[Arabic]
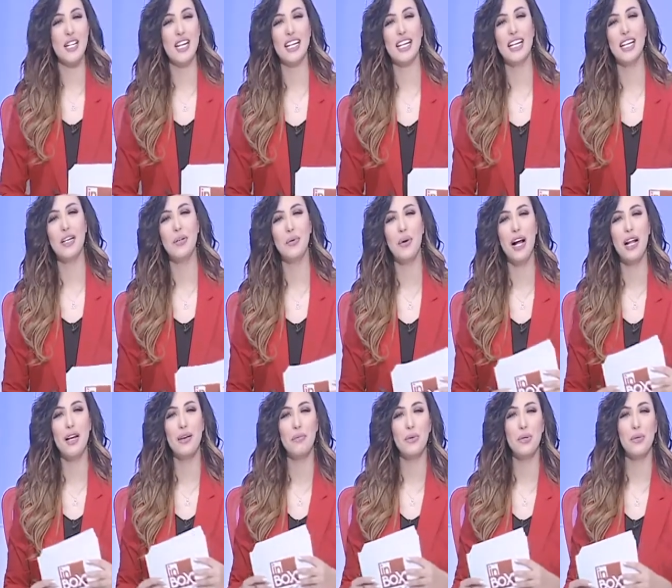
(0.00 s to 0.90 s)
مساء الخير
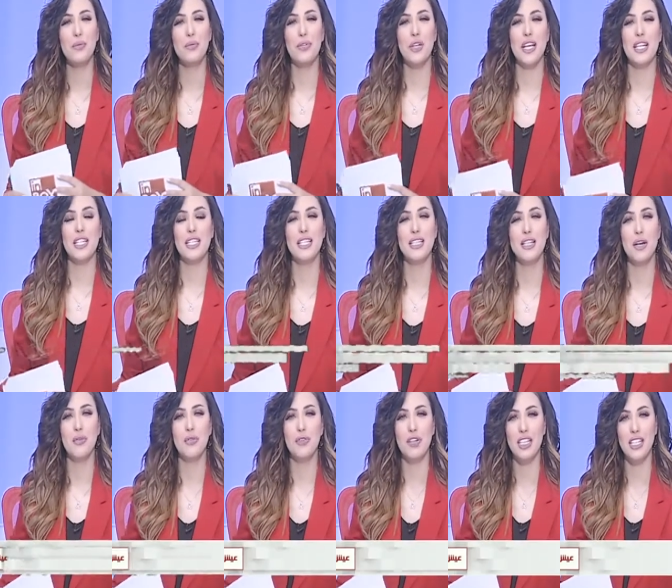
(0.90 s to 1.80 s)
واهلا بكم
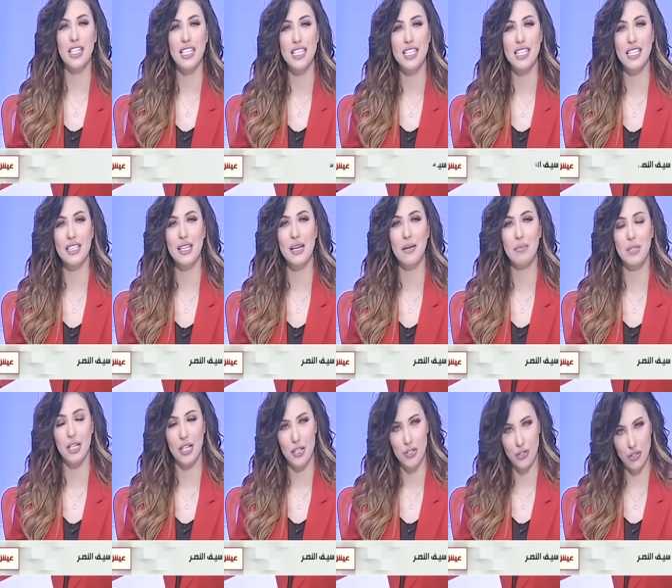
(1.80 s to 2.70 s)
مشاهدينا وفقره جديده
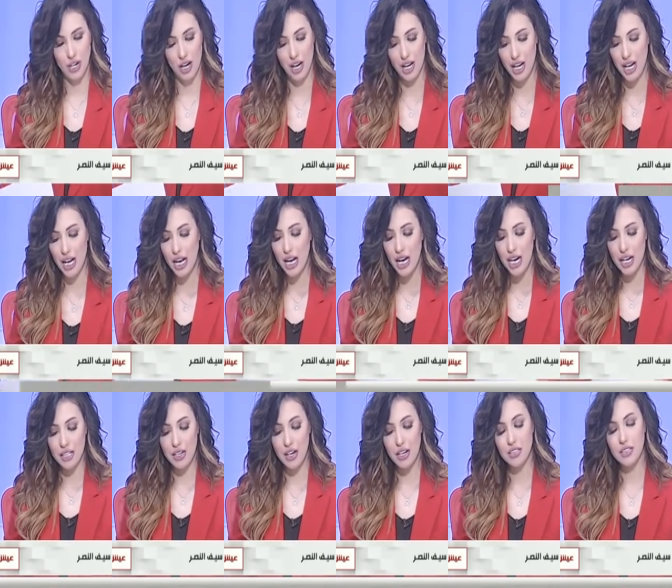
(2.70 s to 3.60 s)
من عيش صح
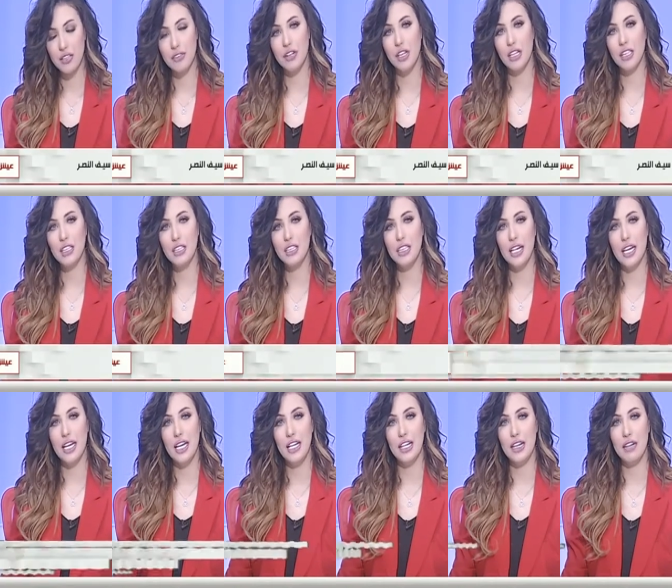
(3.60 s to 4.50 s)
النهارده فقرتنا
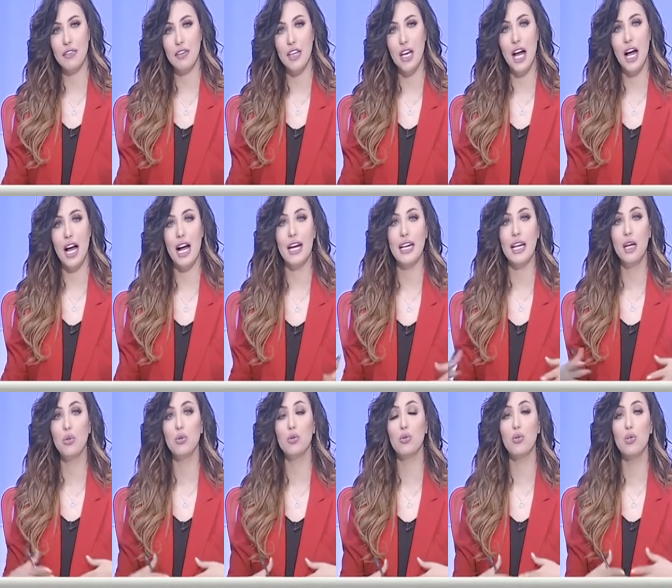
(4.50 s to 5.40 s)
احنا فيها
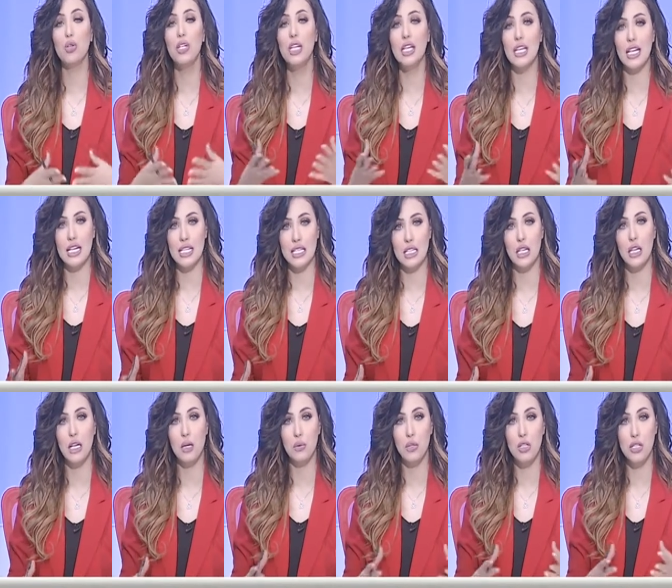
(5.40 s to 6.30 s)
هناخد كل
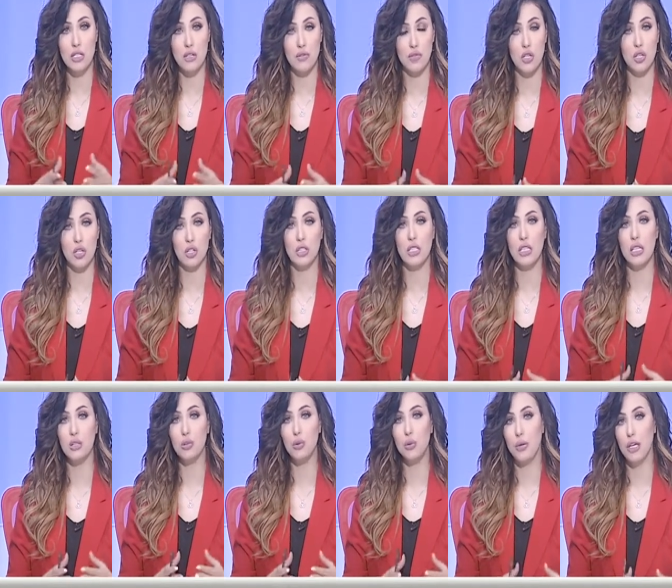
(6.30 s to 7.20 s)
الاسئله والاستفسارات
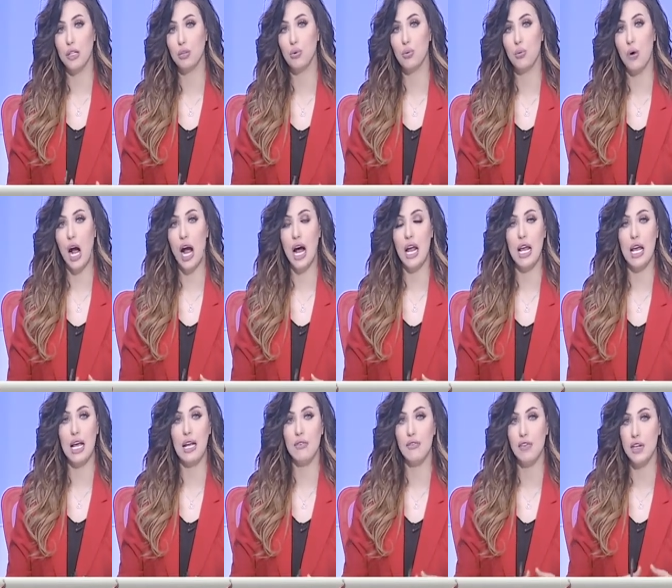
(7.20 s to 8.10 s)
اللي انتم بعتوها
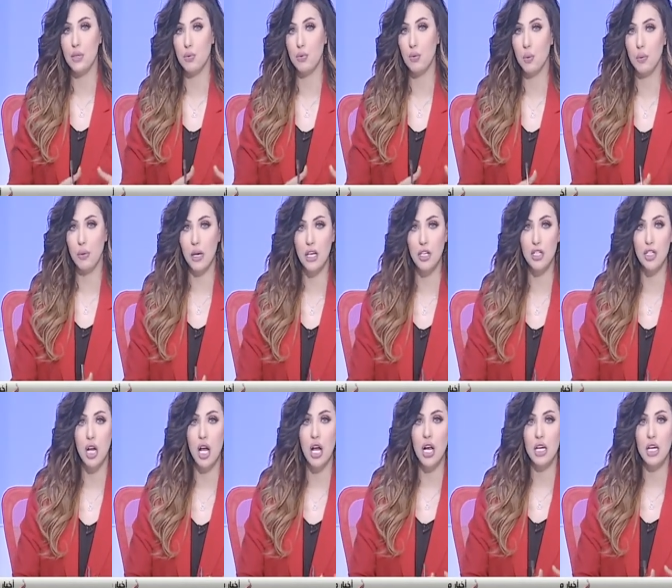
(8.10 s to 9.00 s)
على الفيسبوك بيج